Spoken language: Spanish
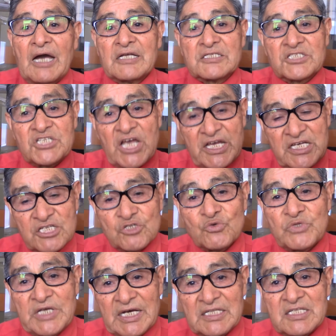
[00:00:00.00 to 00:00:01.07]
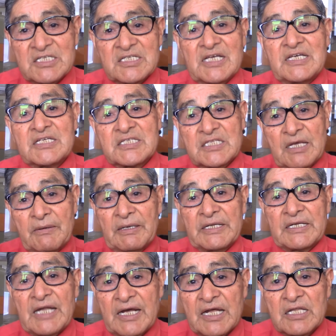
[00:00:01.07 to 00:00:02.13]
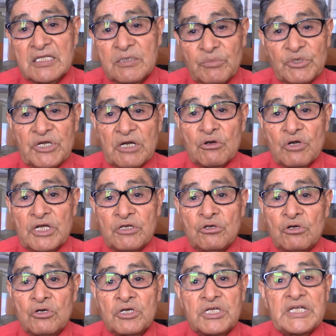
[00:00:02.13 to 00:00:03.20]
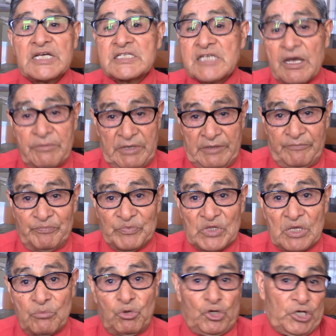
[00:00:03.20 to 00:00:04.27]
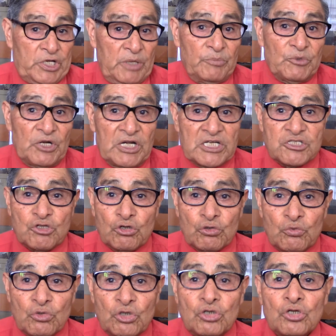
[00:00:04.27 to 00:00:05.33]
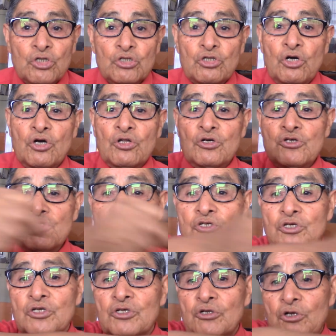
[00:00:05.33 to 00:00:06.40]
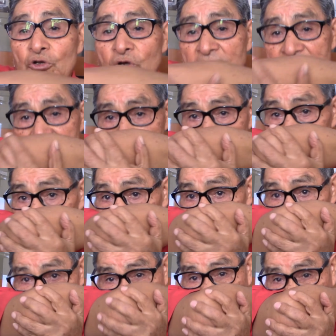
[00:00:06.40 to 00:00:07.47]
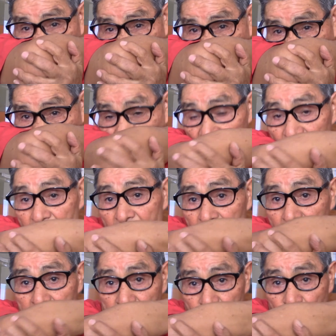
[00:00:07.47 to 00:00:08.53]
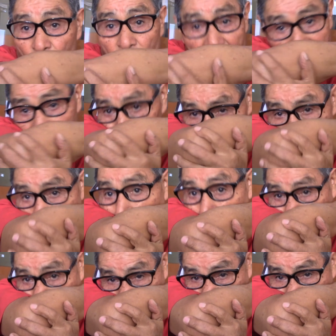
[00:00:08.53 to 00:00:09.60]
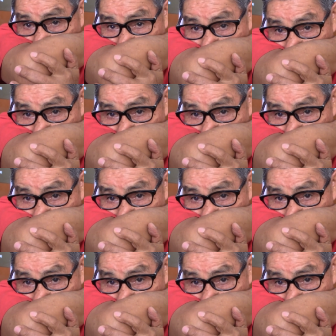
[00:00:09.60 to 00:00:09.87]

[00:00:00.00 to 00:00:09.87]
Si hay estudiantes que estaban en aquel tiempo en el colegio, ya saben. Por ejemplo, el estornudo, todos lo hacen doblando el codo